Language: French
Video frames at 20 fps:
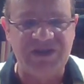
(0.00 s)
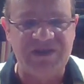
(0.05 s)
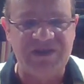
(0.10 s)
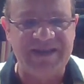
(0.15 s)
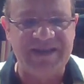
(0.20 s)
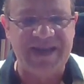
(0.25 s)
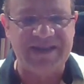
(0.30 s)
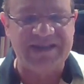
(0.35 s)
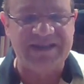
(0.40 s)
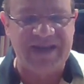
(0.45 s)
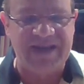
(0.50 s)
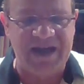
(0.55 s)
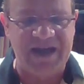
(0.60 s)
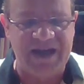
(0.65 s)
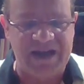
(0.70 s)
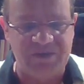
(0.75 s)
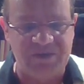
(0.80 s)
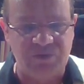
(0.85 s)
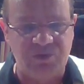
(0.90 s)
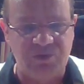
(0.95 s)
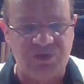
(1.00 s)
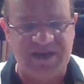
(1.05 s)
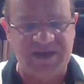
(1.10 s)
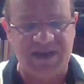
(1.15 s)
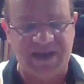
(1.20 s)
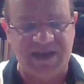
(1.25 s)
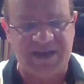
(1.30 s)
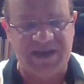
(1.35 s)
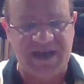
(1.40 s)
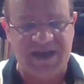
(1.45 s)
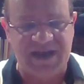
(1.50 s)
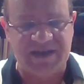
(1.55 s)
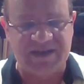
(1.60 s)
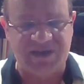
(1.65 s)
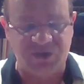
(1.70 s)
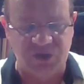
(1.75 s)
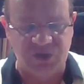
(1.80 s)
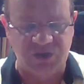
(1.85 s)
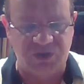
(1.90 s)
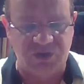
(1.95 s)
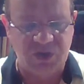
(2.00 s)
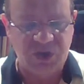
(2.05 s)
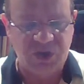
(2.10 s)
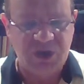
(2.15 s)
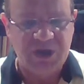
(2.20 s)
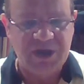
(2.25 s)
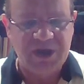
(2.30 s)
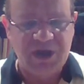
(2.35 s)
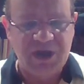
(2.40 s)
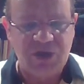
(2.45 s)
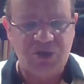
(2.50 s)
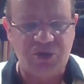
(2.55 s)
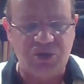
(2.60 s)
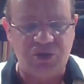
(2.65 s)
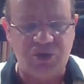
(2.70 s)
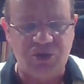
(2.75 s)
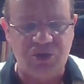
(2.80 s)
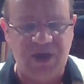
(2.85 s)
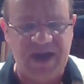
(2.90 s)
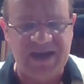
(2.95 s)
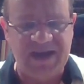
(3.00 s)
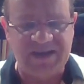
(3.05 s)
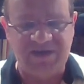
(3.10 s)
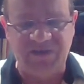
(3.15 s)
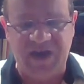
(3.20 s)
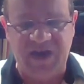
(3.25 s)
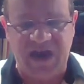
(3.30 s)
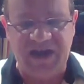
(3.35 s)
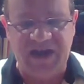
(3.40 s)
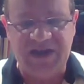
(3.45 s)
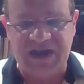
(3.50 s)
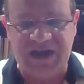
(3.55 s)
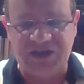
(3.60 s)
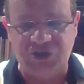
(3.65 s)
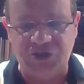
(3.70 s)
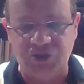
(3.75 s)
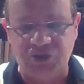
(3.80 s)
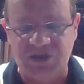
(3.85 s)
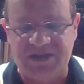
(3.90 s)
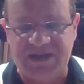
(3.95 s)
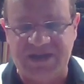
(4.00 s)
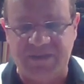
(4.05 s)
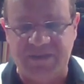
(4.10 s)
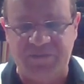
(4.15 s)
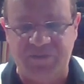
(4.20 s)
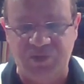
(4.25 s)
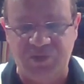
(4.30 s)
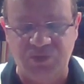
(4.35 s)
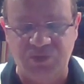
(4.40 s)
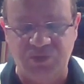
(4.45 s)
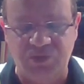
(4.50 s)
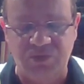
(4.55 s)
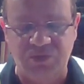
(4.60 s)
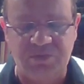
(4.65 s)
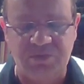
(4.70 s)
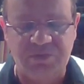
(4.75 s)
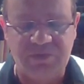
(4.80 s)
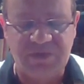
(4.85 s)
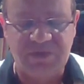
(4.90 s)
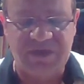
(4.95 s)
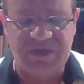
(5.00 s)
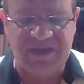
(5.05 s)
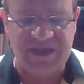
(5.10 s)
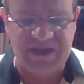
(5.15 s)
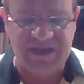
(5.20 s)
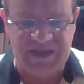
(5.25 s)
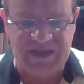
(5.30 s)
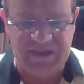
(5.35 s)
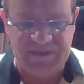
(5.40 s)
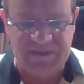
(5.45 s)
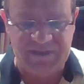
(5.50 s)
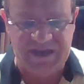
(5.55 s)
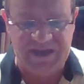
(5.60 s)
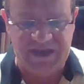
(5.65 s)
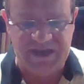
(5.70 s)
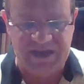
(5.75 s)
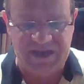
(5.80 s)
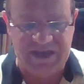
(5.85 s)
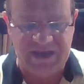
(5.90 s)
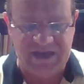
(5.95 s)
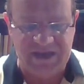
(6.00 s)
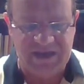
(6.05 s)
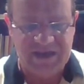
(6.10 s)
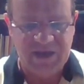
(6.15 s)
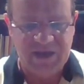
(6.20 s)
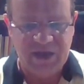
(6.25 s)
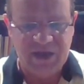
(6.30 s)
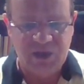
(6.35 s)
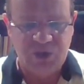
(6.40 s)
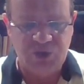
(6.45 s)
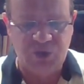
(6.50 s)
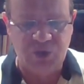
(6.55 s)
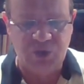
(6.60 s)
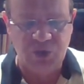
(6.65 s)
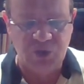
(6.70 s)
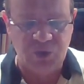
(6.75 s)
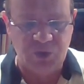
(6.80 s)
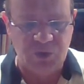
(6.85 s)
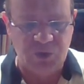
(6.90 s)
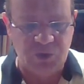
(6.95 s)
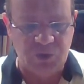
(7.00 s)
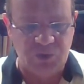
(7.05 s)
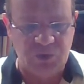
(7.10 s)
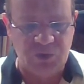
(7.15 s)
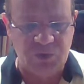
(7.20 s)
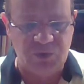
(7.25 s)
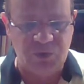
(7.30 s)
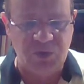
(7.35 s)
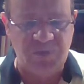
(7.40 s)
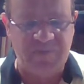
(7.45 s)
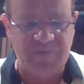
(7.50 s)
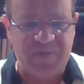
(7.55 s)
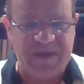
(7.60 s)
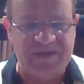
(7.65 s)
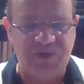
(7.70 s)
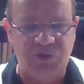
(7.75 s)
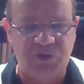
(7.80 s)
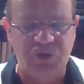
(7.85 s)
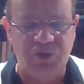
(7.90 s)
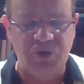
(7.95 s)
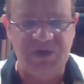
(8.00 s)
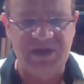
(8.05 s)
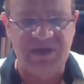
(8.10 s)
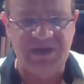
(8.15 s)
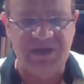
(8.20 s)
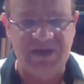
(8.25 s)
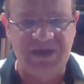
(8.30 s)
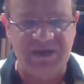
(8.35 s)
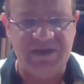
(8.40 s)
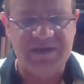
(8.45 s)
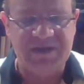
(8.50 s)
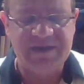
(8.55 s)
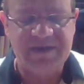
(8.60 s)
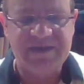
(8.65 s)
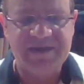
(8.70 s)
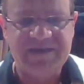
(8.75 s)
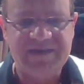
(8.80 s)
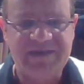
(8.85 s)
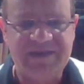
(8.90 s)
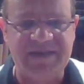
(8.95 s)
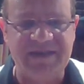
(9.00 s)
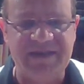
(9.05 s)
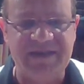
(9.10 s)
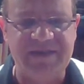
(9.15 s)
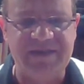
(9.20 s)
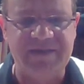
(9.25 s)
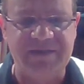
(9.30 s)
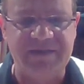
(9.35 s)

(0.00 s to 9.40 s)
Nadar, Asot que Hazvehaya, la chose la plus terrible, est de ne pas tenir ses,